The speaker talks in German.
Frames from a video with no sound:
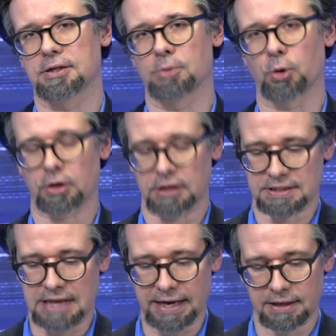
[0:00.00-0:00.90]
im Rücken,
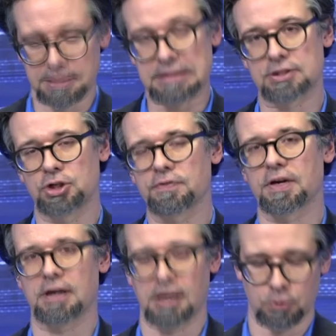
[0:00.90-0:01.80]
dass da eigentlich nichts
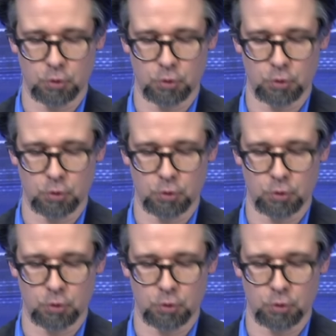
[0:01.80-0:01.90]
schiefgehen kann.